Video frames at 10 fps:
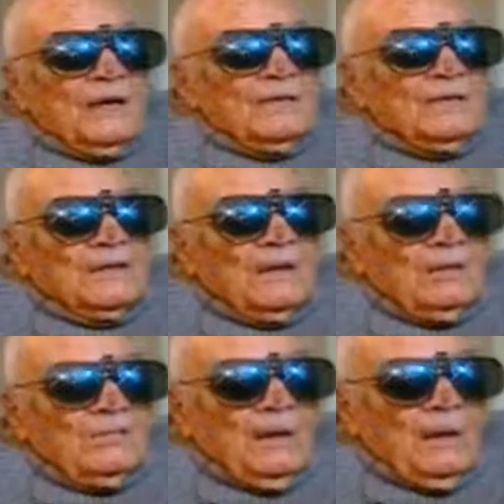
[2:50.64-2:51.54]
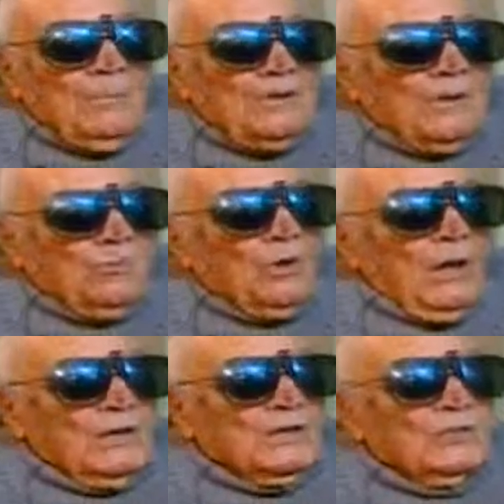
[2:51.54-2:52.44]
عندنا محمد عبد
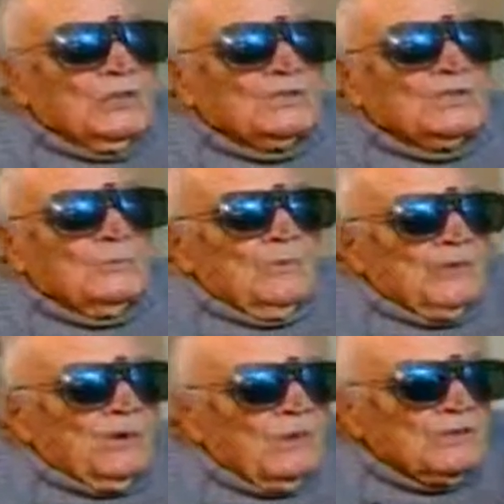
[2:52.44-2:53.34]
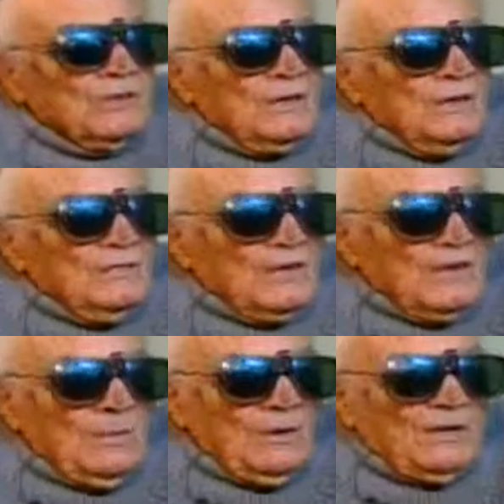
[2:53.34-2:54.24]
الواحد الوزير المفوض في
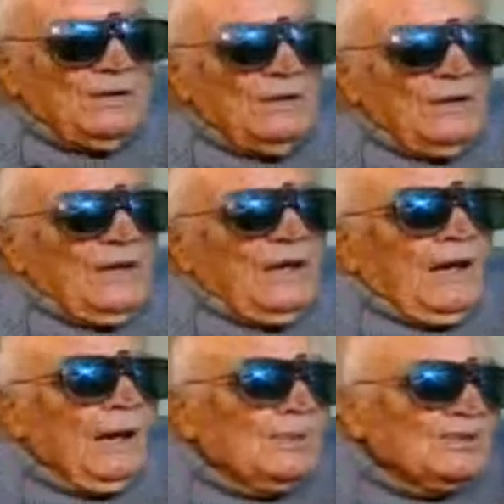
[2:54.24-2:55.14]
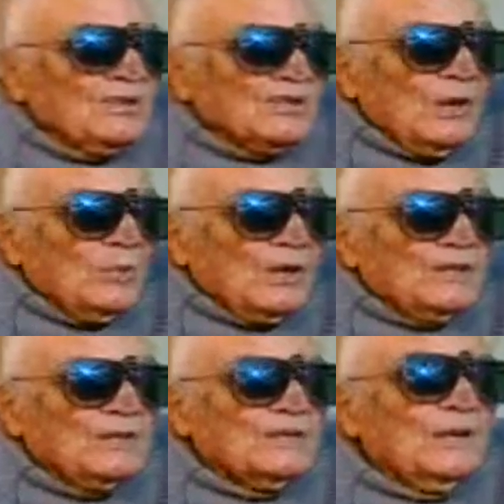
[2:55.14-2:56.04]
اليمن قامت الثوره
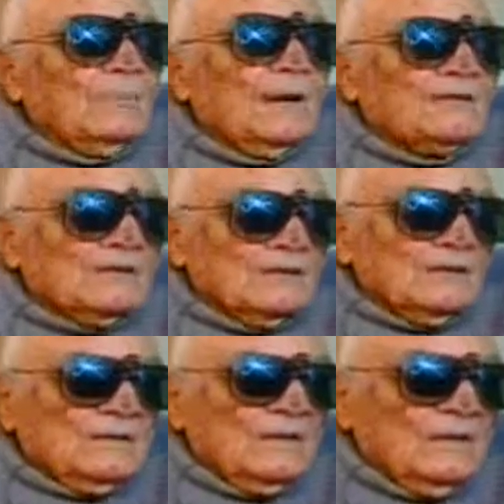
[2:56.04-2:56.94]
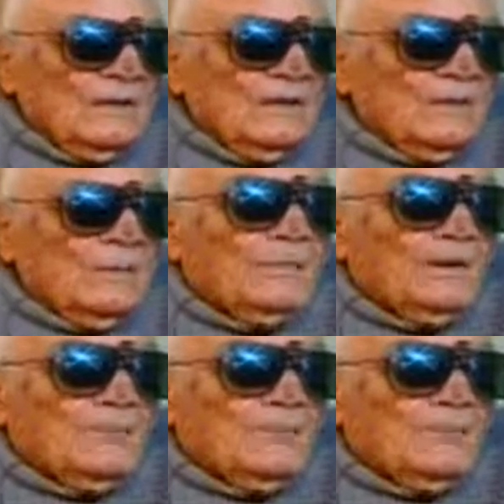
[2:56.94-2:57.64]
ضد البدر أيوة. امام